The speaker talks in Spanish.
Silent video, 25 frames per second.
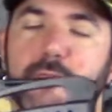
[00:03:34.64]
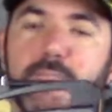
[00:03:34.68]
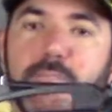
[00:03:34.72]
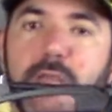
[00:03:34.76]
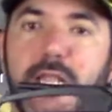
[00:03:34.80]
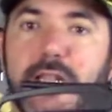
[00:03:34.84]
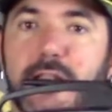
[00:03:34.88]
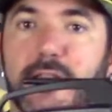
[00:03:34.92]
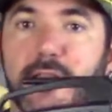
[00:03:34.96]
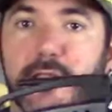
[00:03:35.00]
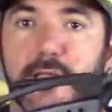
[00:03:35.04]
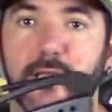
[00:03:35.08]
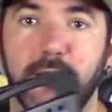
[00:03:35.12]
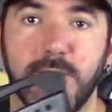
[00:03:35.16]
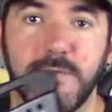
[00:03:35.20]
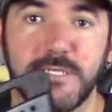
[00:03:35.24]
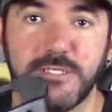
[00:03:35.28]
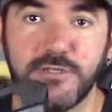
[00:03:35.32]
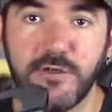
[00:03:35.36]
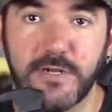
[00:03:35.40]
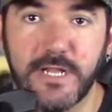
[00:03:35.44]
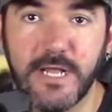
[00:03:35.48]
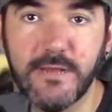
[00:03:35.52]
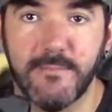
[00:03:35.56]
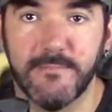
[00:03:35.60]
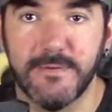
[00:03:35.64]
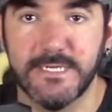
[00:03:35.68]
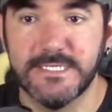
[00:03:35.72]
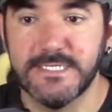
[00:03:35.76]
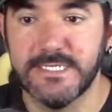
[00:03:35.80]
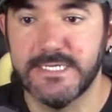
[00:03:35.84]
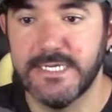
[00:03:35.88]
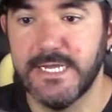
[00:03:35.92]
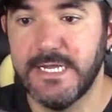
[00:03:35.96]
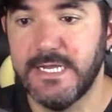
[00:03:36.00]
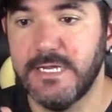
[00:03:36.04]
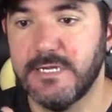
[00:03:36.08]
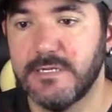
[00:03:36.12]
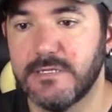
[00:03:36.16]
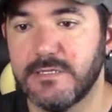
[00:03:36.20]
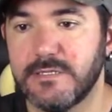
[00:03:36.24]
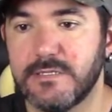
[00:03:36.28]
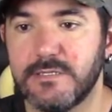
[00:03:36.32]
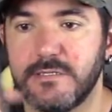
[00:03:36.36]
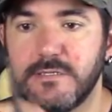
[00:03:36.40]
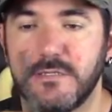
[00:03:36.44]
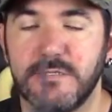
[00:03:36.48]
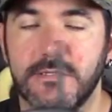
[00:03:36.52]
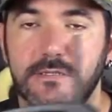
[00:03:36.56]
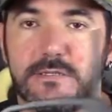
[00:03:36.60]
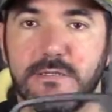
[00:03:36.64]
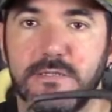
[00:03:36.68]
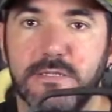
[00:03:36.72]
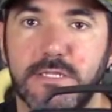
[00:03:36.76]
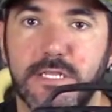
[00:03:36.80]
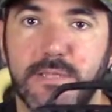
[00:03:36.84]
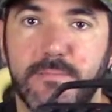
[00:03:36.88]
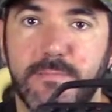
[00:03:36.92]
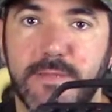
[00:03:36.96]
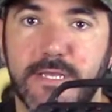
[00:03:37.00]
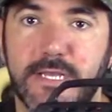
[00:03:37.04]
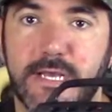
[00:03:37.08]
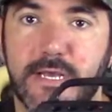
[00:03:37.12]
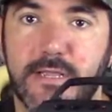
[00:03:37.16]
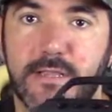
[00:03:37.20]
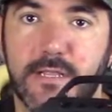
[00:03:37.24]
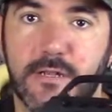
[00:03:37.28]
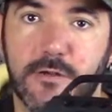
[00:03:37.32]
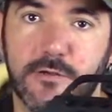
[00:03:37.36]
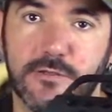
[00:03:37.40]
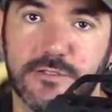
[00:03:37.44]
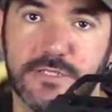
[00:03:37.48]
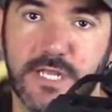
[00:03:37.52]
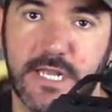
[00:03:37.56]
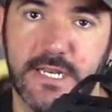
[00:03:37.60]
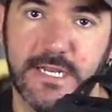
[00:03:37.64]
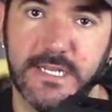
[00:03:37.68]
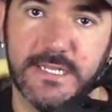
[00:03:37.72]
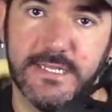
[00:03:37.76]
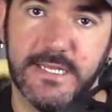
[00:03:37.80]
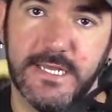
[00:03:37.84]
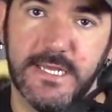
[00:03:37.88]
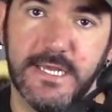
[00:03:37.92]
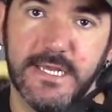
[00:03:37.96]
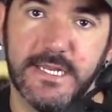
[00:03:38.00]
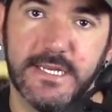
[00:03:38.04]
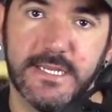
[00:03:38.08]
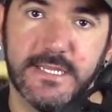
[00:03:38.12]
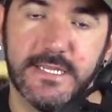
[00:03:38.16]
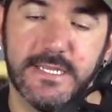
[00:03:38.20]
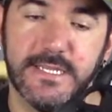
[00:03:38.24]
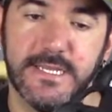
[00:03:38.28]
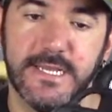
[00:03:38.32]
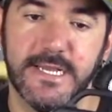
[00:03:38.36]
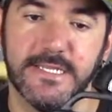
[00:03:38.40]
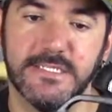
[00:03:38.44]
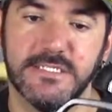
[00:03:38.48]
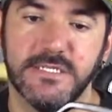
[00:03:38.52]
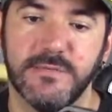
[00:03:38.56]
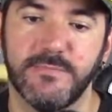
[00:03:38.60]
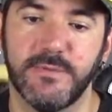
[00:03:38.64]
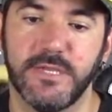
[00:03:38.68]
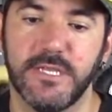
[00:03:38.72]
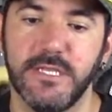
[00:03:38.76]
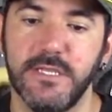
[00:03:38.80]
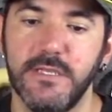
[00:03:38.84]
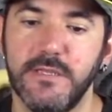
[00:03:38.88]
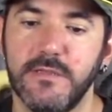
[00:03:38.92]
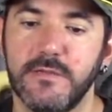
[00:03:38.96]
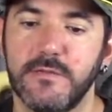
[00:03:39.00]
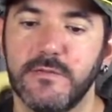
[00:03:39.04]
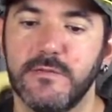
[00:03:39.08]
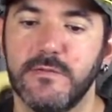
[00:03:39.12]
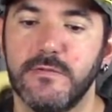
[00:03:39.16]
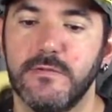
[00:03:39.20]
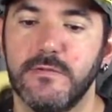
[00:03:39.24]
Bien, emisora básica, típica de los RTR de HPI,